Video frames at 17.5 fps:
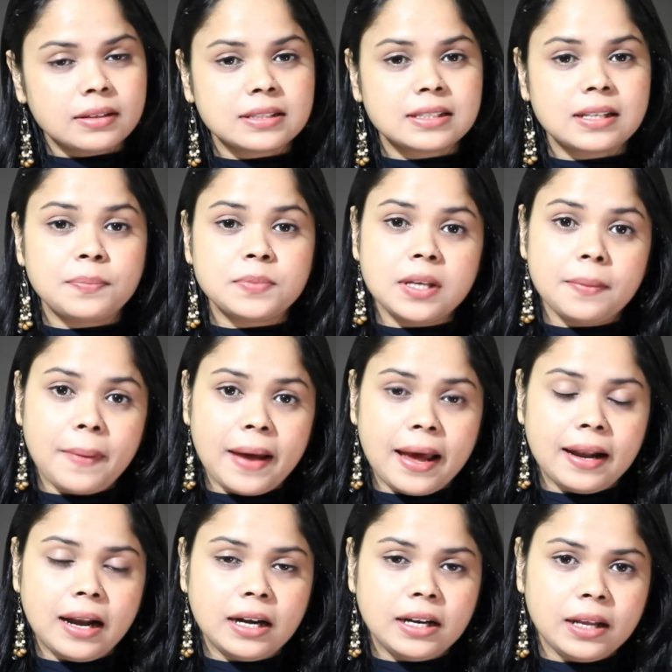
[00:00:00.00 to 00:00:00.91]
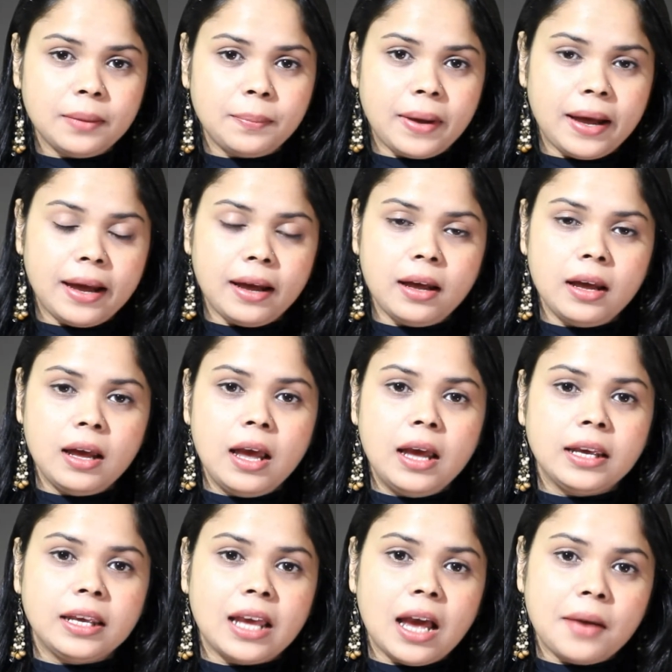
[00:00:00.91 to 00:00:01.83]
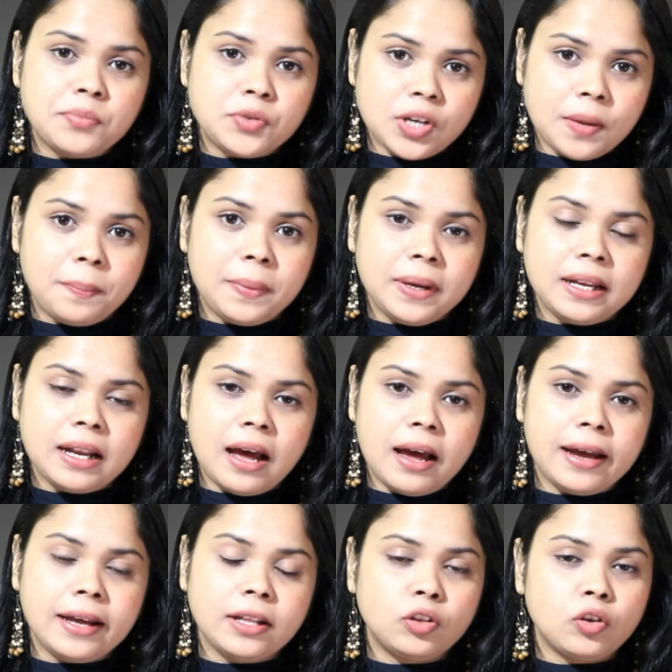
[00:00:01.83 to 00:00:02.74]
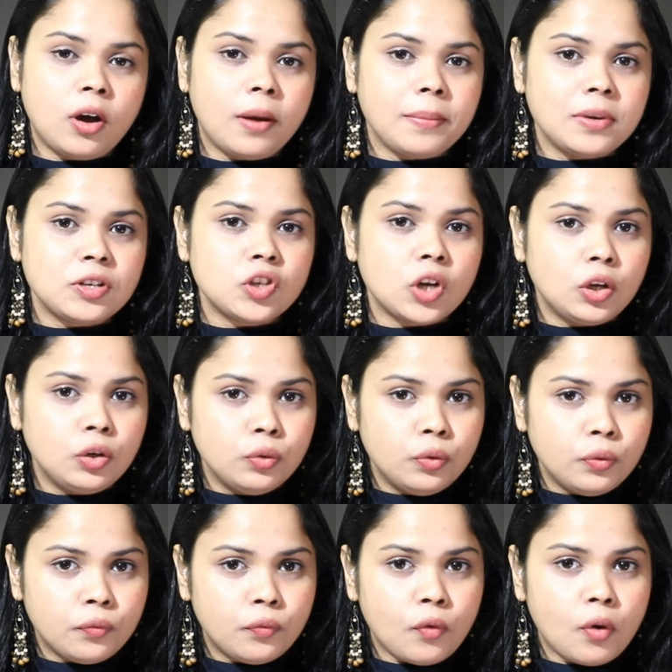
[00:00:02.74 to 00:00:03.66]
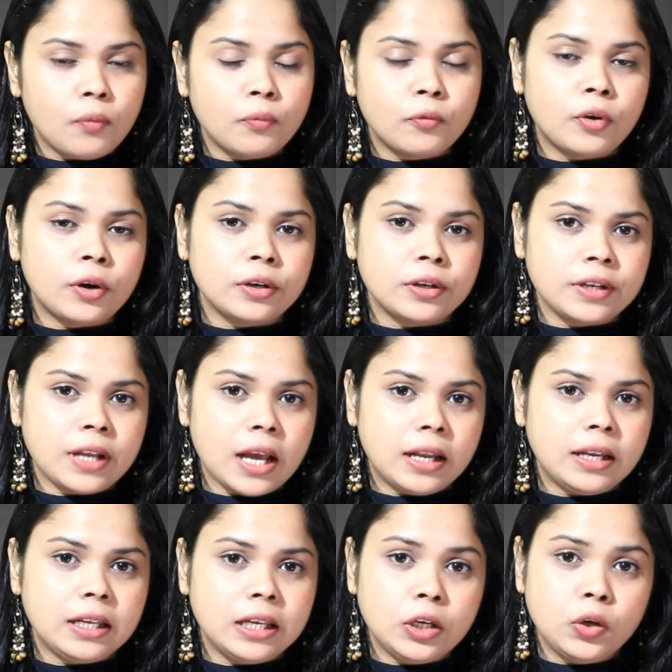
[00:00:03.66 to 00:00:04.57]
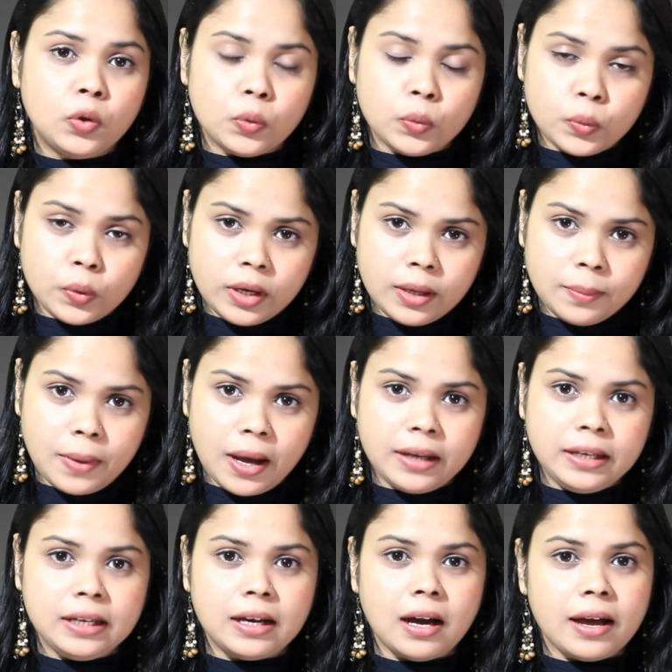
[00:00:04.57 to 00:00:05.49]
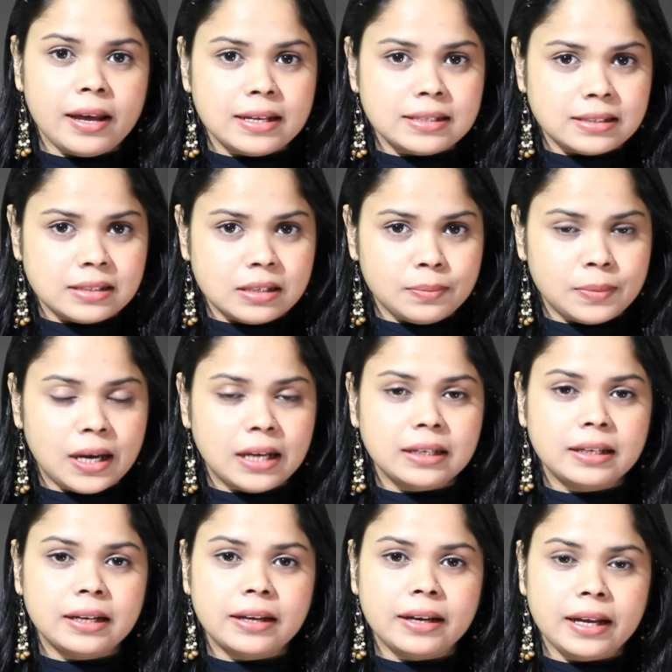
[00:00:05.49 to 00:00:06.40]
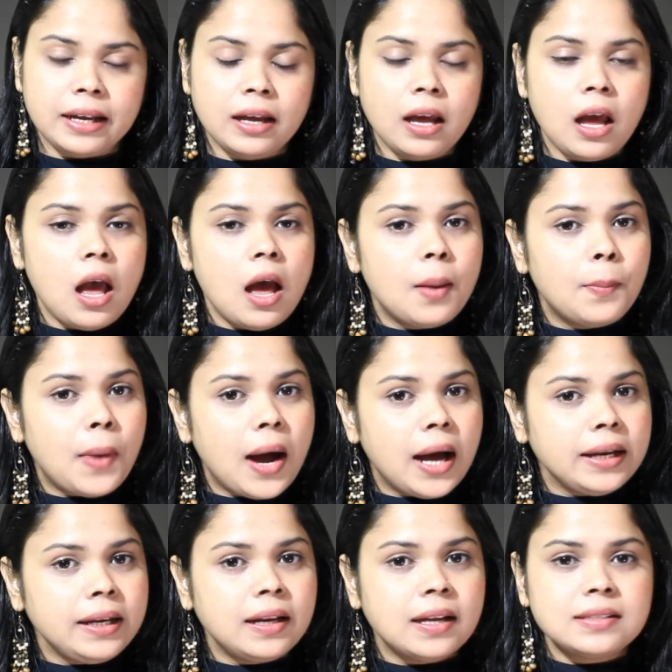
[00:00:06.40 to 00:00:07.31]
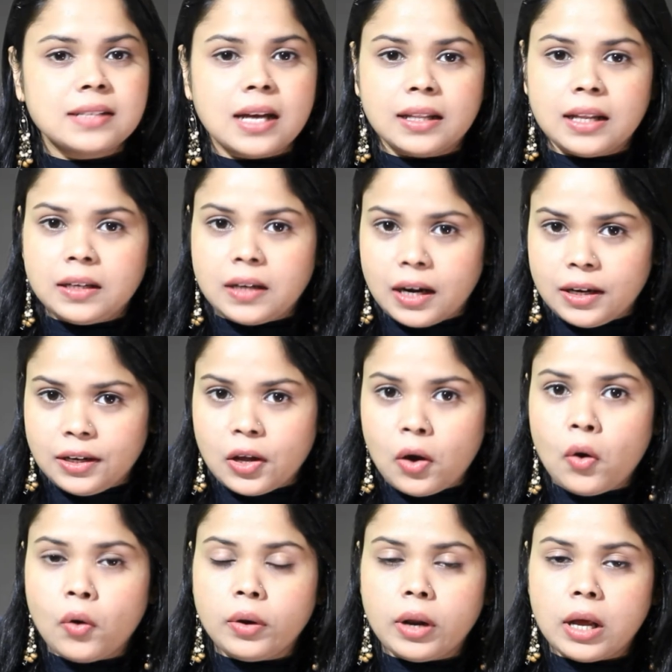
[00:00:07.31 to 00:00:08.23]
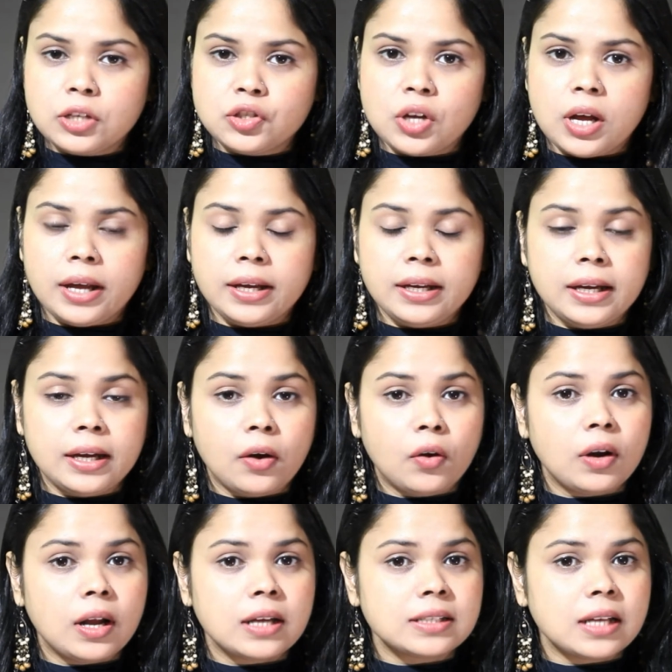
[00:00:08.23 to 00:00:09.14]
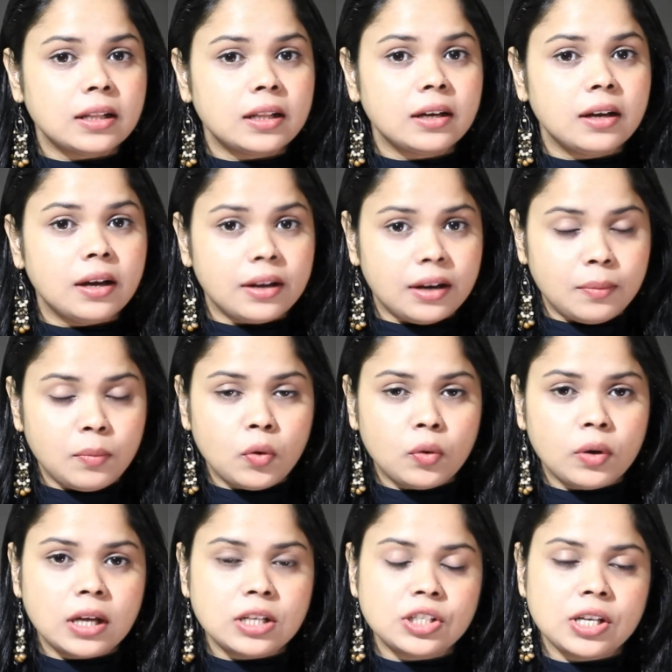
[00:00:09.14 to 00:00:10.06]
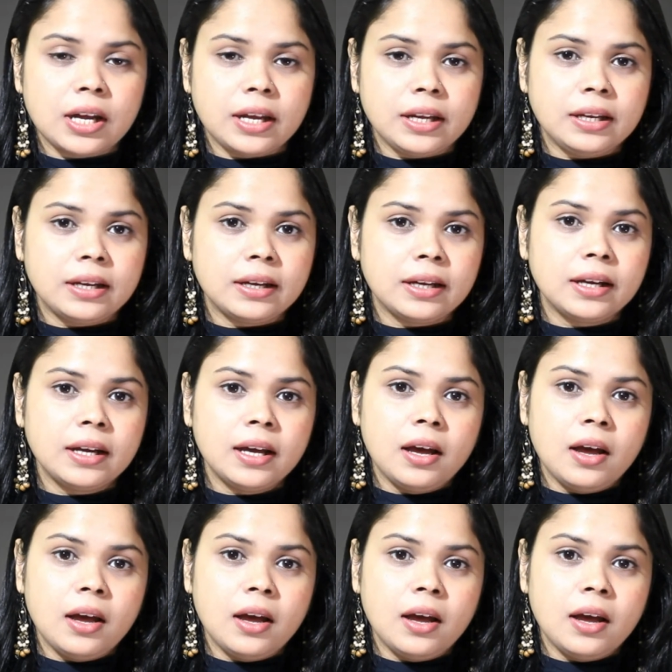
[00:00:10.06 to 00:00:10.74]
सबसे पहला टिप है कि आप जब भी नहाएं तो हमेशा लूप वॉम वाटर यानी कि गुनगुने पानी का ही इस्तेमाल करें पानी ना ज़्यादा ठंडा होना चाहिए और ना ज़्यादा गर्म होना चाहिए